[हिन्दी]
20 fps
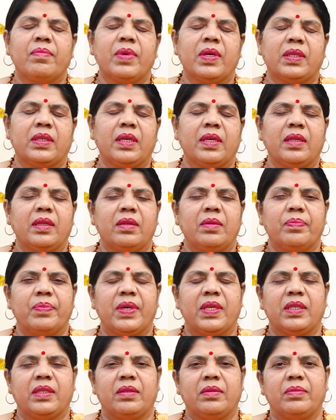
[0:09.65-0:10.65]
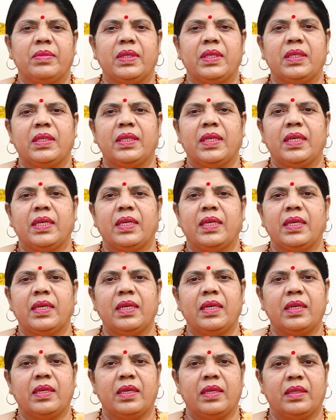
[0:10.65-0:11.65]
बसंत पंचमी से ही